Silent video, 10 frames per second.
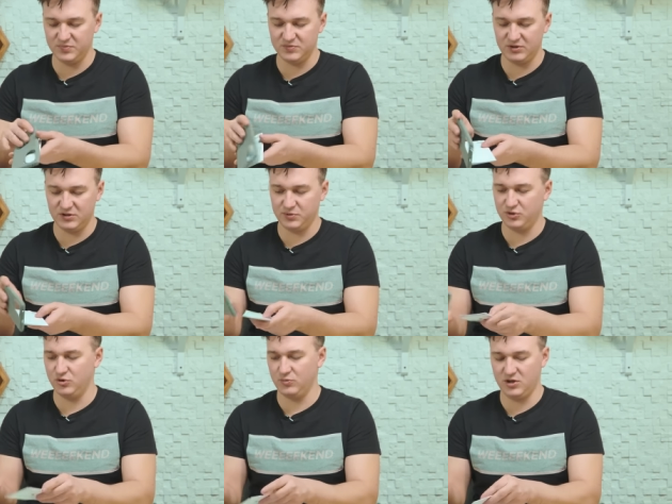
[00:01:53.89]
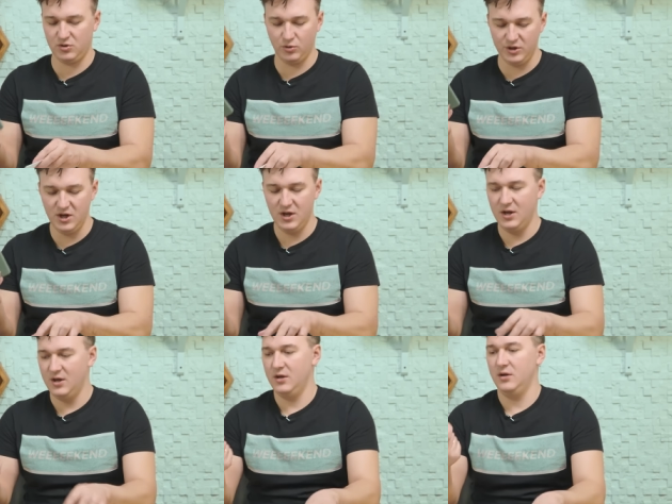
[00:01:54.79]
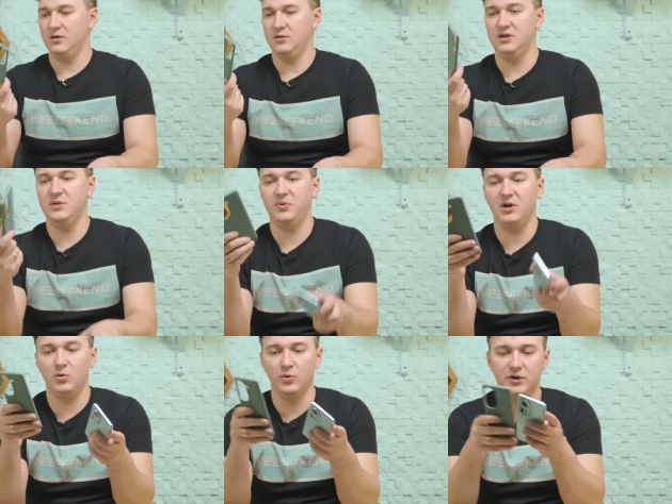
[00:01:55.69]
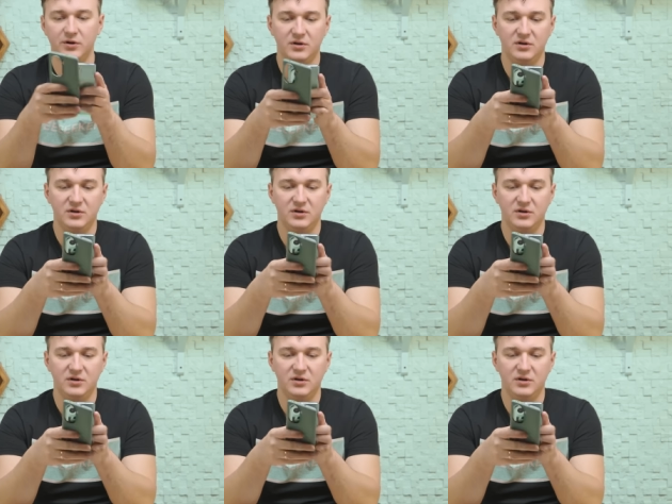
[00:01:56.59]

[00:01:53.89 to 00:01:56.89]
Посмотрите, причем какой неплохой,